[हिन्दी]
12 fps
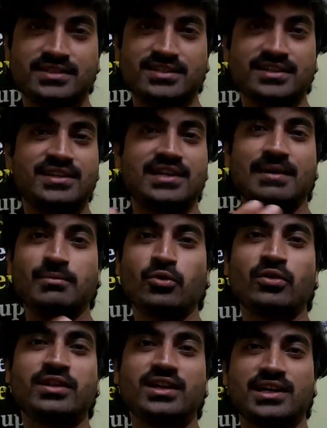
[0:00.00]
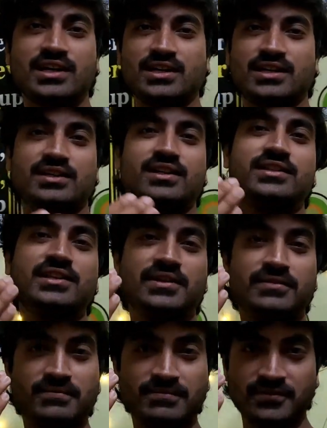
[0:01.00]
जैसा कि आप लोगों ने देखा ये थी
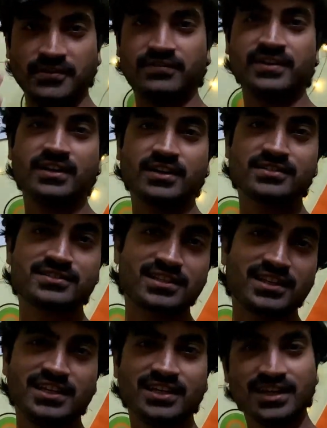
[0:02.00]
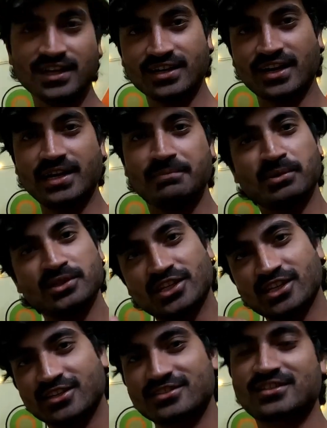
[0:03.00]
15 अगस्त की राइड
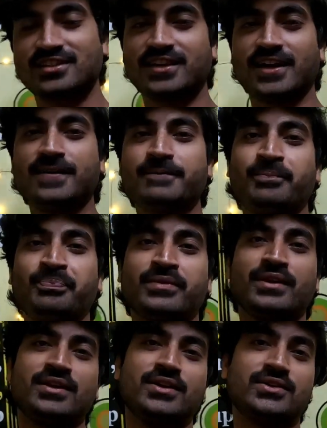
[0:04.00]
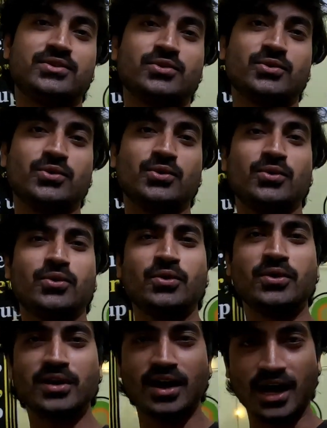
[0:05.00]
15 अगस्त की राइड तो
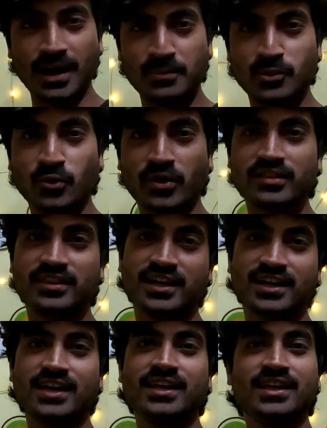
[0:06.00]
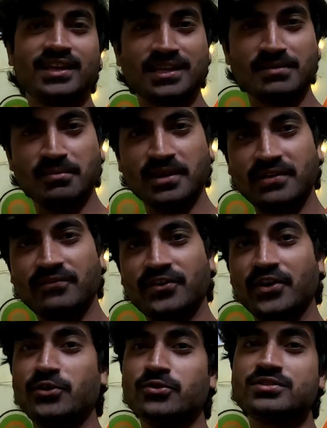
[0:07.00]
आप लोगों ने देखा ही कि मेरी
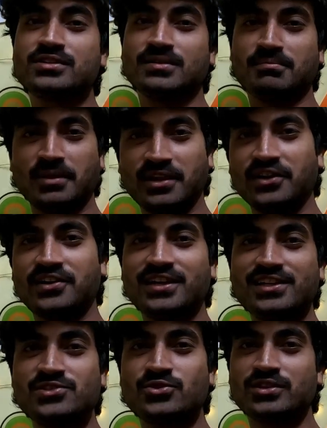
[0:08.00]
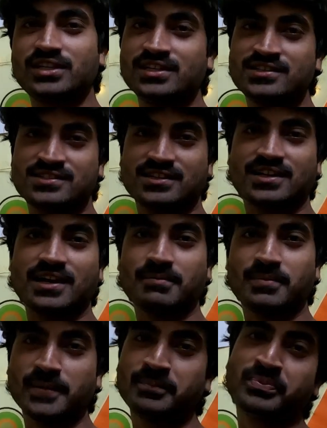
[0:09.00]
वीडियोस मेरी रील्स जो थी इंस्टाग्राम
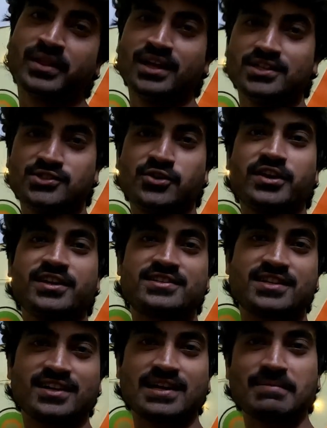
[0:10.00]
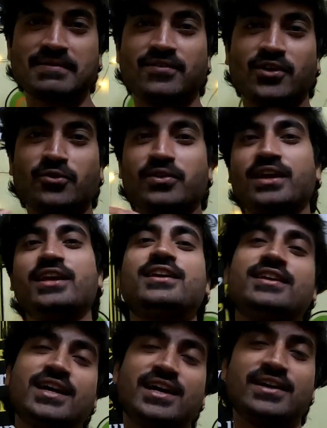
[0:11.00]
पे जिन्होंने इंस्टाग्राम पे फॉलो नहीं
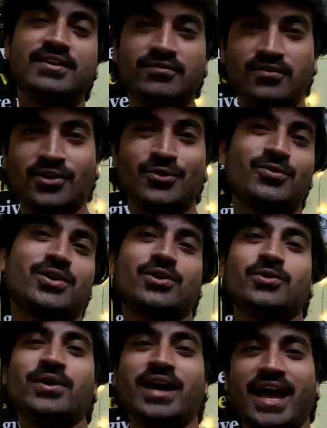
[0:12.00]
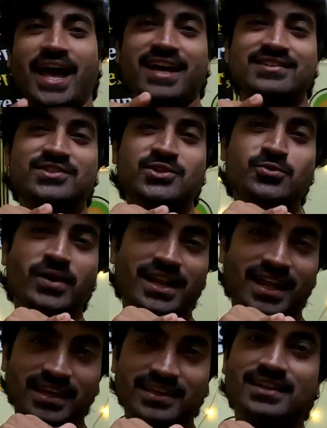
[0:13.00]
किया है फॉलो कर लो एस यू
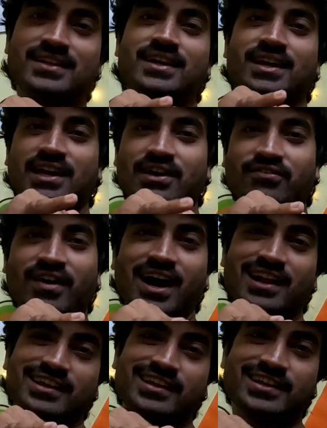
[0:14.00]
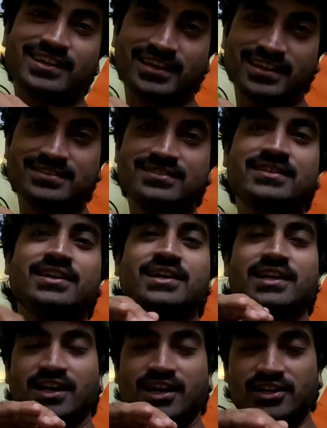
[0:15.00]
एन आई एल एफ आर ई ए के एस
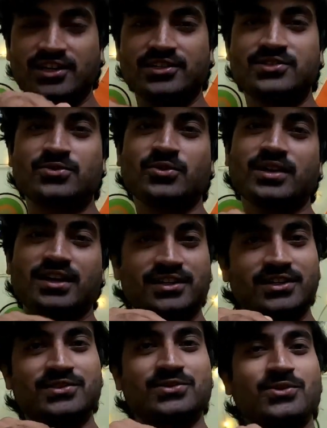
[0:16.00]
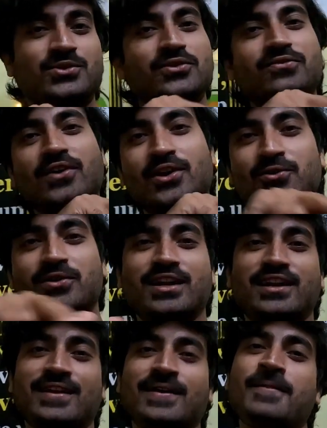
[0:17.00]
अंडर स्कोर अंडर स्कोर तो फॉलो कर
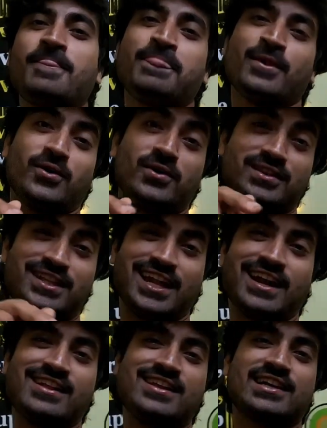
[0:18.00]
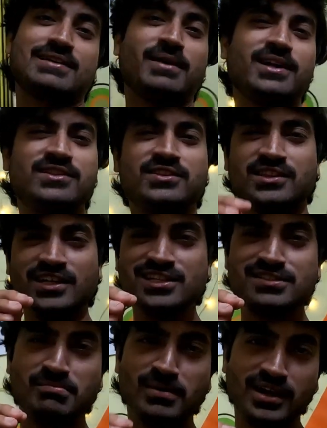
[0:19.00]
लेना और देख लेने जाके भाई
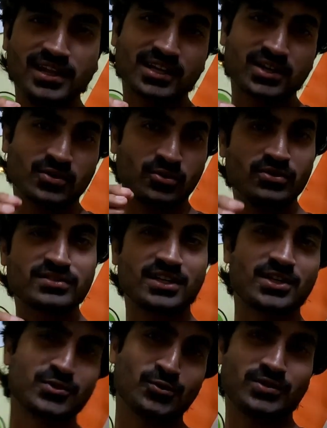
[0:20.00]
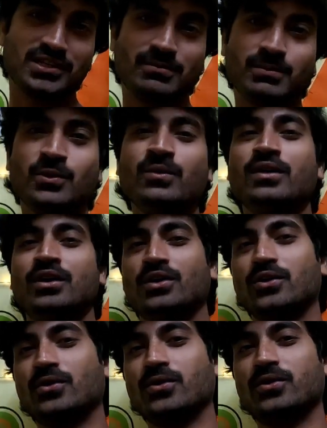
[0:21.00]
30 मिलियन क्रॉस कर चुकी है व्यू
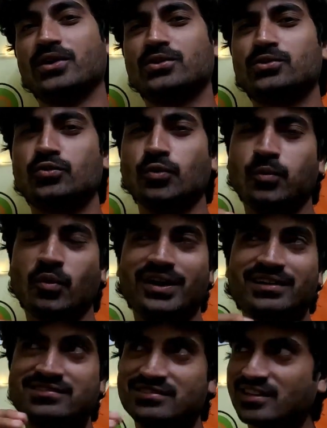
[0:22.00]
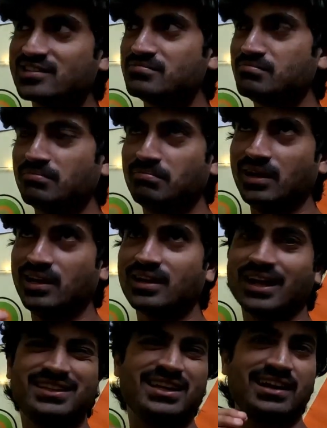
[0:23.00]
और 2.6 मिलियन
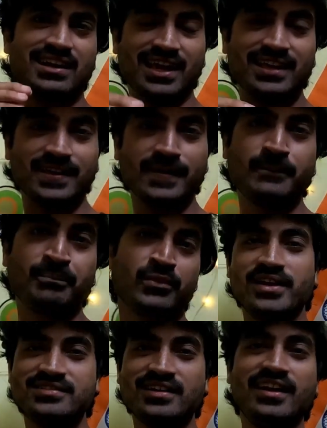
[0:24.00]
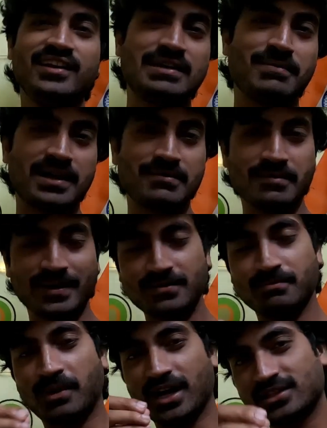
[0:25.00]
आई थिंक लाइक है इसी रील के बारे में भाई
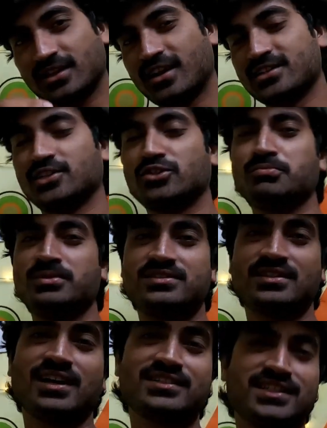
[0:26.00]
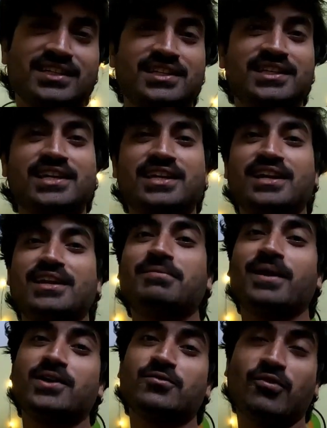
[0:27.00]
बात करना चाहता हूँ विस्तार से कि ये रील
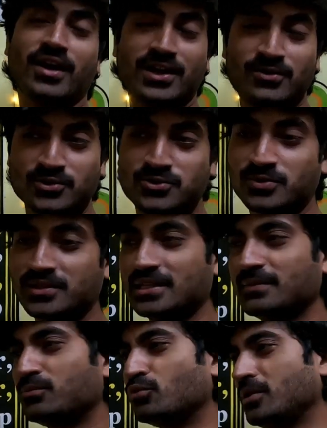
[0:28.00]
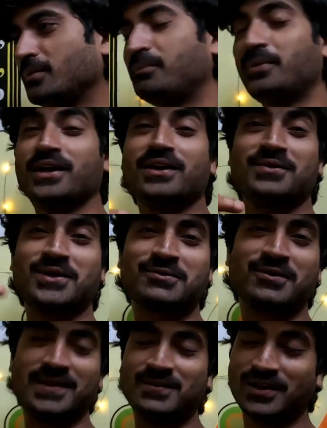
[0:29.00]
भाई वायरल हो चुकी है पूरी भयंकर
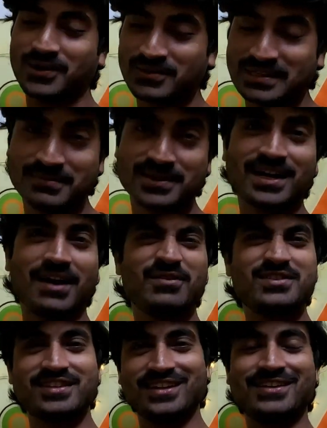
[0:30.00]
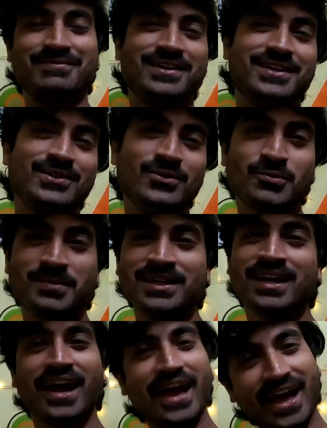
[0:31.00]
वाली वायरल हुई है काफ़ी सेलिब्रिटी लोग भी
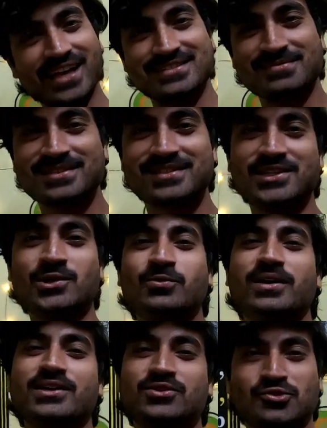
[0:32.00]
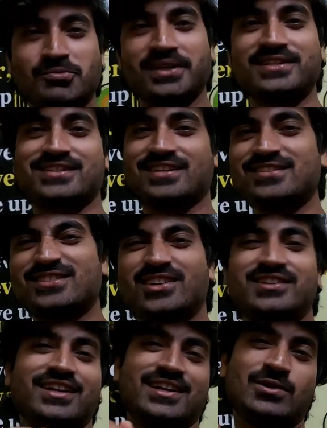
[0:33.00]
एस एम किए हुए हैं तो मैं स्क्रीन
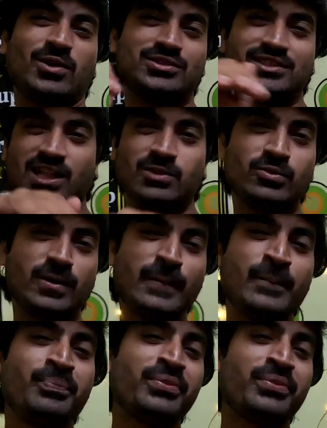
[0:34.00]
डालना होगा तो डाल दूँगा